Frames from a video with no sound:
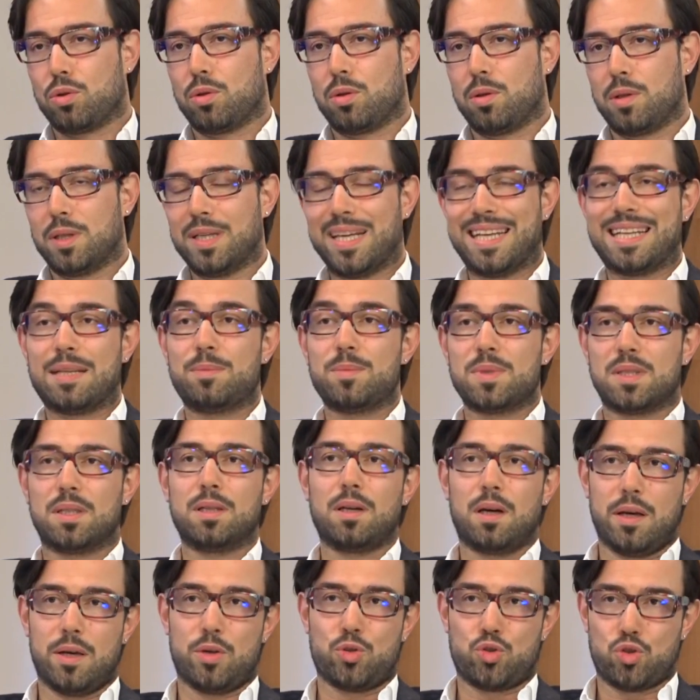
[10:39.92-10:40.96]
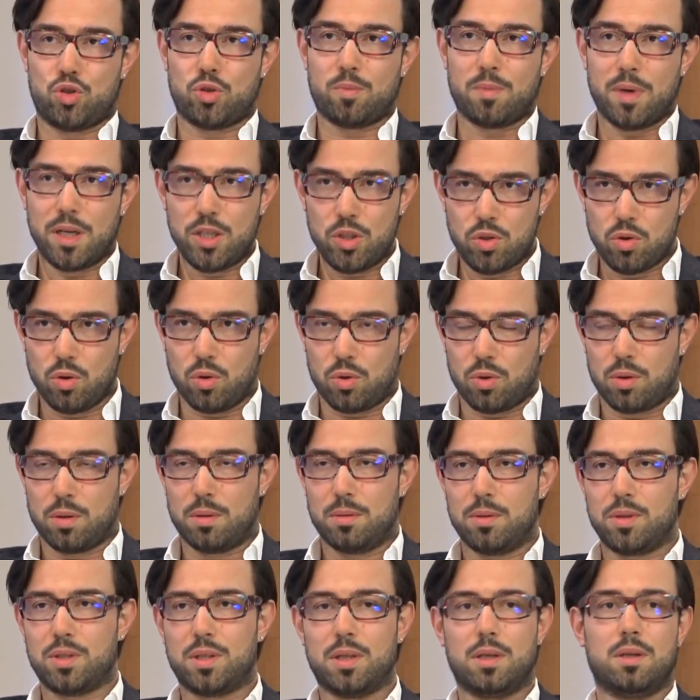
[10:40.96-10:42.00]
olarak elimizde enstrüman çok.
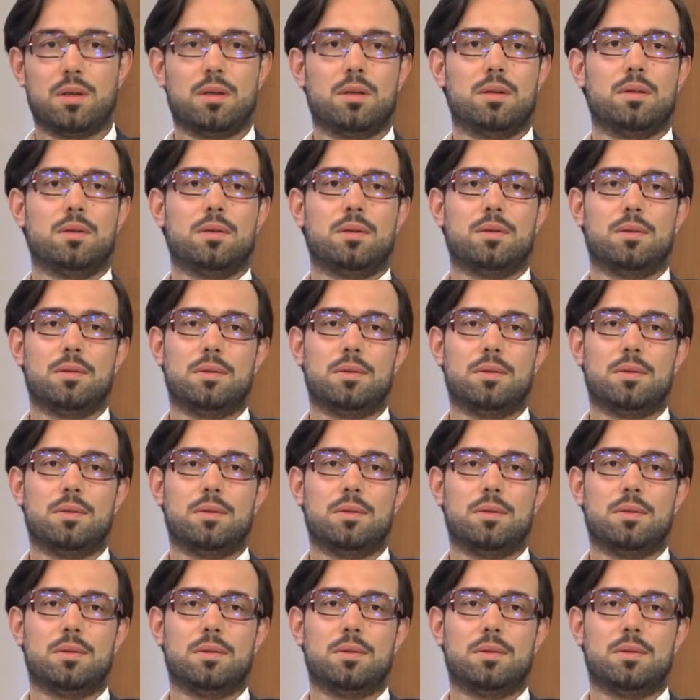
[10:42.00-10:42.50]
İşte e,